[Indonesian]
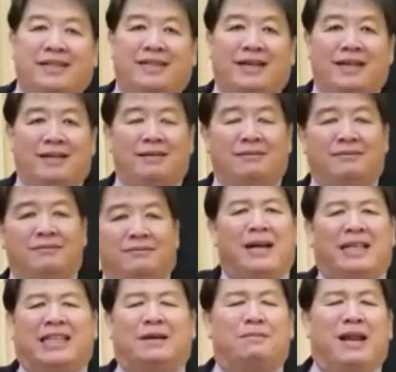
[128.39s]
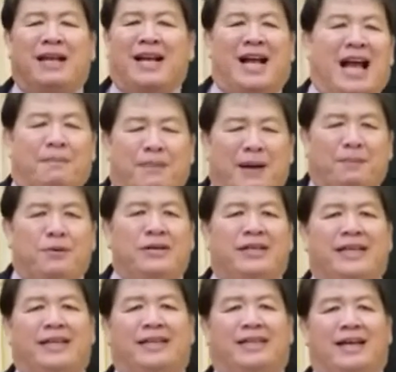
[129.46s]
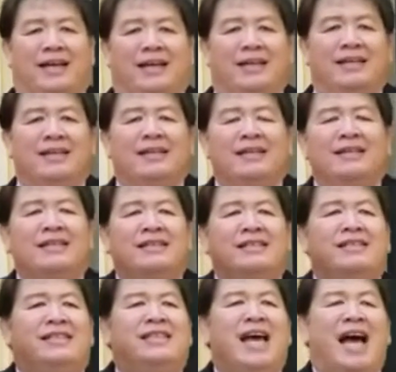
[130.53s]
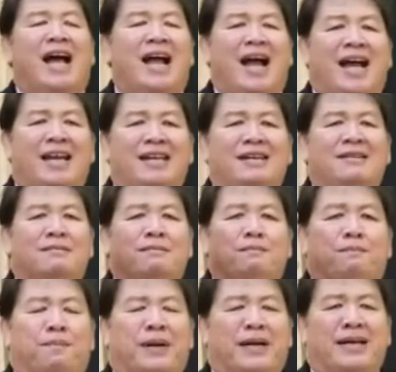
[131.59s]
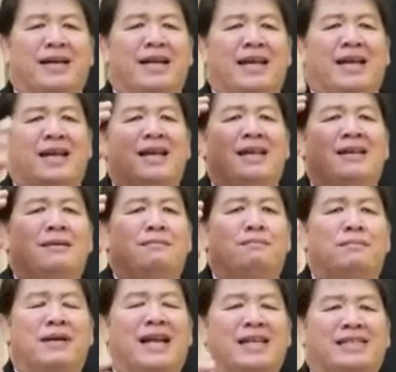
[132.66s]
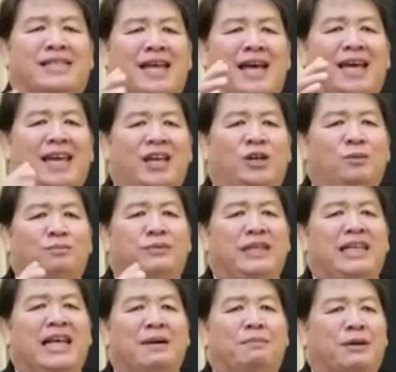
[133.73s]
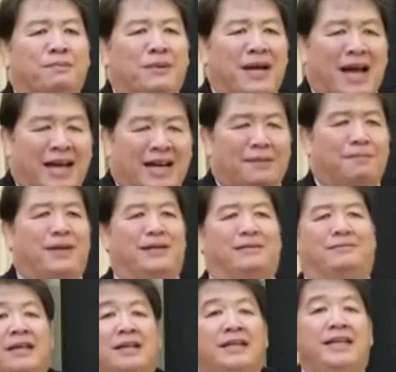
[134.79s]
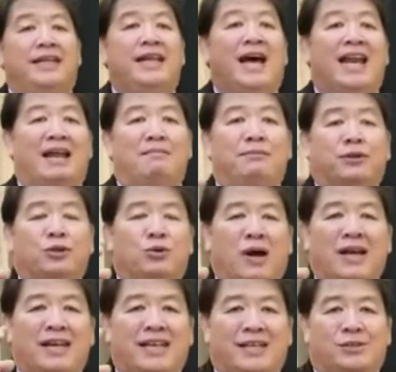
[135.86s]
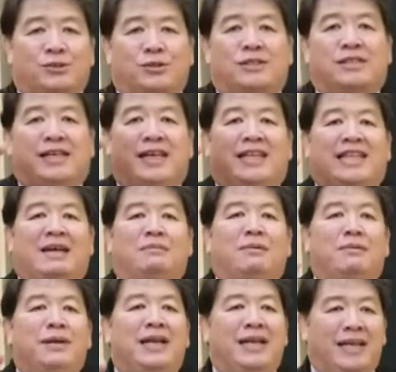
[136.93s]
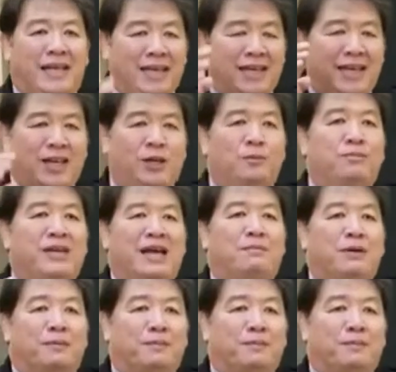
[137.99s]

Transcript: kita, latar belakang apapun kita, jangan pernah merasa hidup tidak berpengharapan. Di dalam Tuhan Yesus kita memiliki hidup yang